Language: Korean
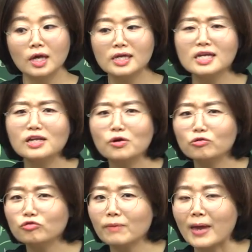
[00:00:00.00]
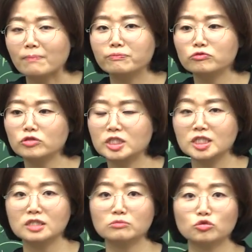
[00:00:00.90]
1년 후에 100불을
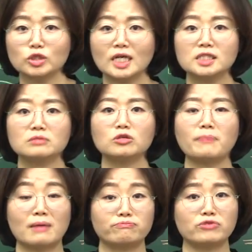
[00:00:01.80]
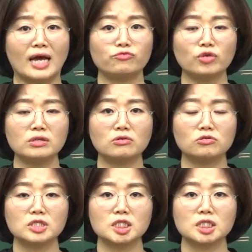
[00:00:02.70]
지금으로 따지면 100불이 안 되는
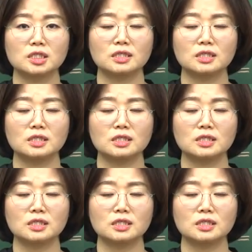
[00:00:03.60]
거지.